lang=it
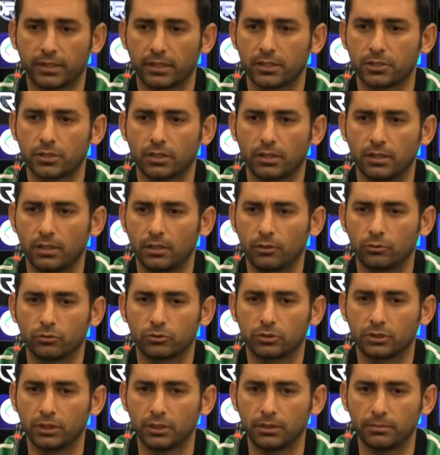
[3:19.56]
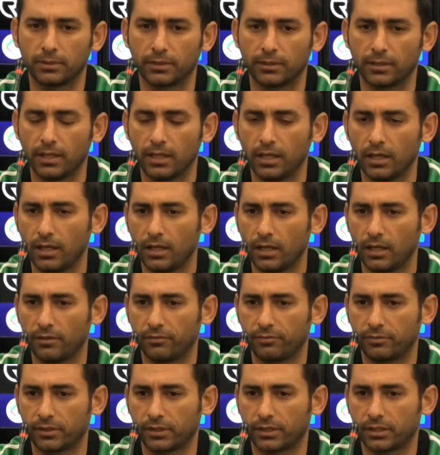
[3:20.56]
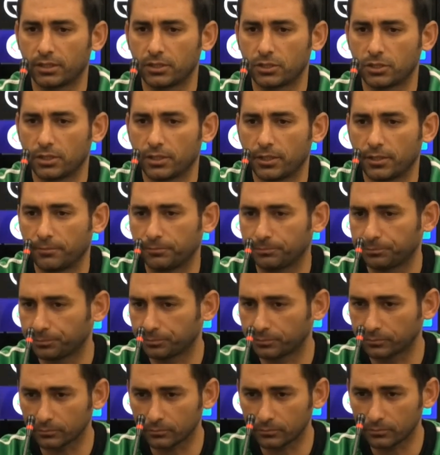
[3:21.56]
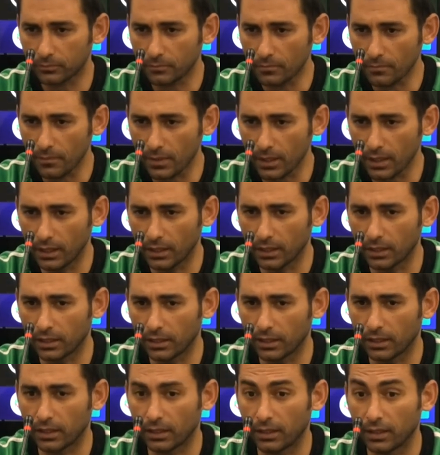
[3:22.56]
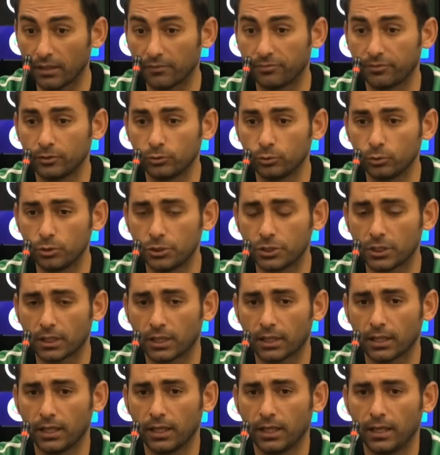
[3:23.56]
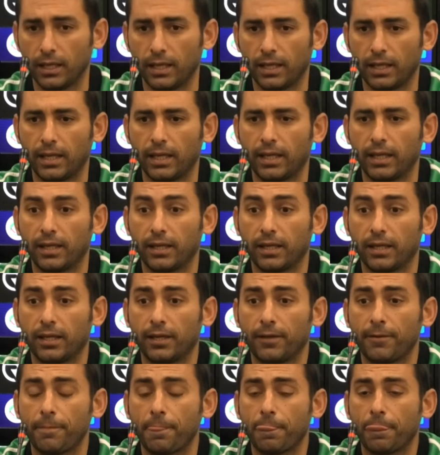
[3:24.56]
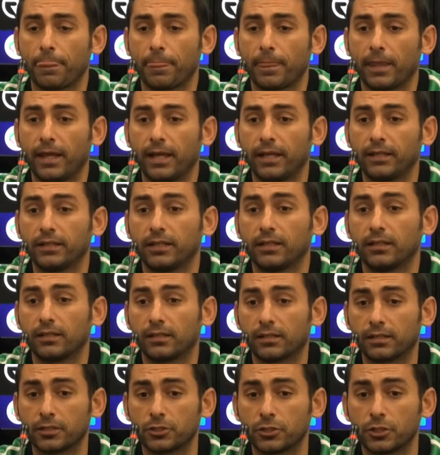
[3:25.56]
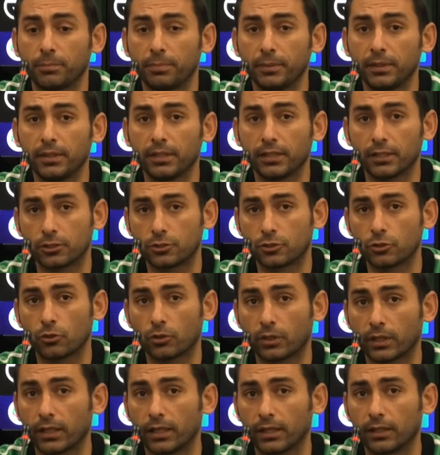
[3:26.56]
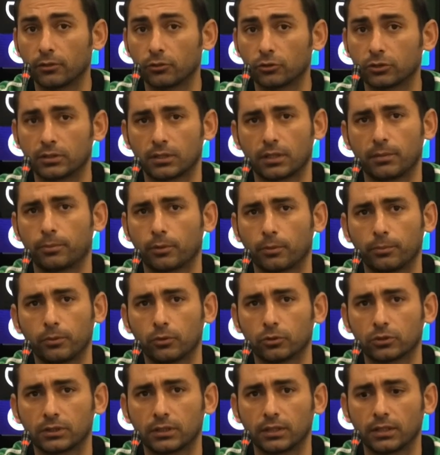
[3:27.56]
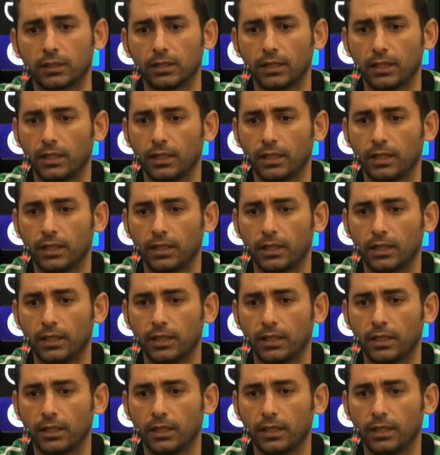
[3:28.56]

crescere l'autostima, a far crescere eh, la fiducia e, ehm, e, nel recepire ciò che è la nostra proposta.